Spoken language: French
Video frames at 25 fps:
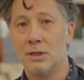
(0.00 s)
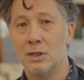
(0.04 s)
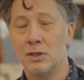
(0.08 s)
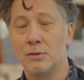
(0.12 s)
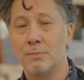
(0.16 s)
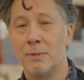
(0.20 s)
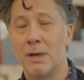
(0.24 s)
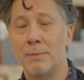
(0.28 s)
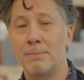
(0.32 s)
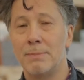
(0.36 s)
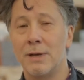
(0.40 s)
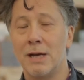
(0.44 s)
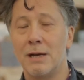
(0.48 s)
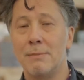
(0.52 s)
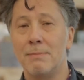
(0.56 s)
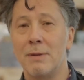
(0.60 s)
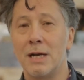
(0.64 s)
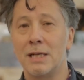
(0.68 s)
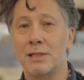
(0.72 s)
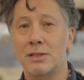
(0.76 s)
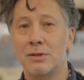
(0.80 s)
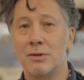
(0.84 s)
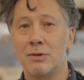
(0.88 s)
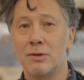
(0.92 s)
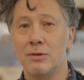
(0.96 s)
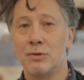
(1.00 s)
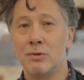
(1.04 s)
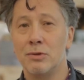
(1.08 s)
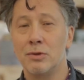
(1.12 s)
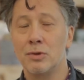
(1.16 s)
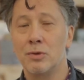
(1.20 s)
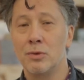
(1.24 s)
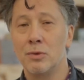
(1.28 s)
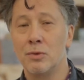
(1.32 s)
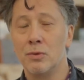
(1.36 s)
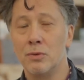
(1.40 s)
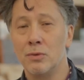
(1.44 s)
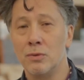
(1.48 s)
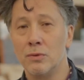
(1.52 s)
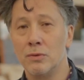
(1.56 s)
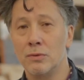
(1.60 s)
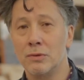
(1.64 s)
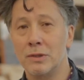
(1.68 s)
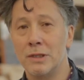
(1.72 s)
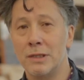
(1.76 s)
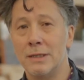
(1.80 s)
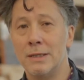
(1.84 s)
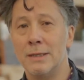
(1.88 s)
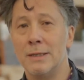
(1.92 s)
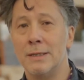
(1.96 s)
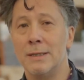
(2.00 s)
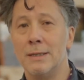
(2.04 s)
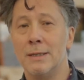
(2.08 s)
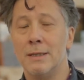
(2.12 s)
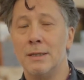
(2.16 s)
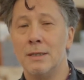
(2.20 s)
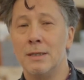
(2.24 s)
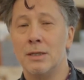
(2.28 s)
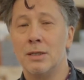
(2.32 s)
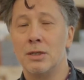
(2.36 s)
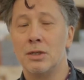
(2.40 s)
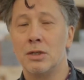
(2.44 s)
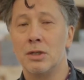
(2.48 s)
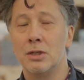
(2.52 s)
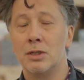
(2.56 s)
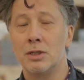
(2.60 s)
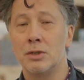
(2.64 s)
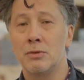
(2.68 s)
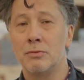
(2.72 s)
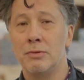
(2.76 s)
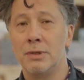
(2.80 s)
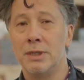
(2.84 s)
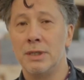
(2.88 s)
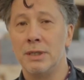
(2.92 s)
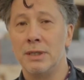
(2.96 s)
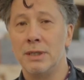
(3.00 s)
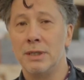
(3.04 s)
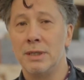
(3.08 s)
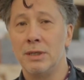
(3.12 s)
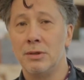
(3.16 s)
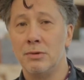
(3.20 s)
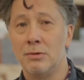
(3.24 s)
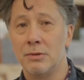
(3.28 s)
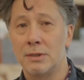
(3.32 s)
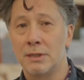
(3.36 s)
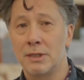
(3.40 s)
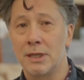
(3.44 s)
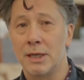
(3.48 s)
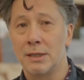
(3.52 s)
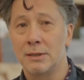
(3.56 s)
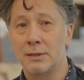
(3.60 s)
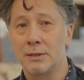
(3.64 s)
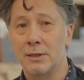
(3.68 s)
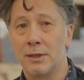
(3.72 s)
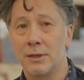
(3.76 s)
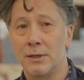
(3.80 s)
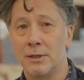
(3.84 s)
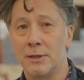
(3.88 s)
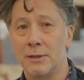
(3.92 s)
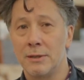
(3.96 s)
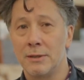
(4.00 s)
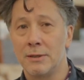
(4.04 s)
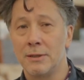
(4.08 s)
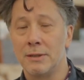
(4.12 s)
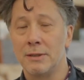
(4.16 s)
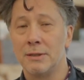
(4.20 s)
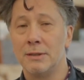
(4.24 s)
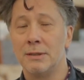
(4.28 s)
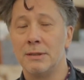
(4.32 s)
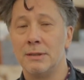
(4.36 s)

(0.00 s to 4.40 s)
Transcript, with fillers: Je m'appelle Marcelino Truong, je suis illustrateur,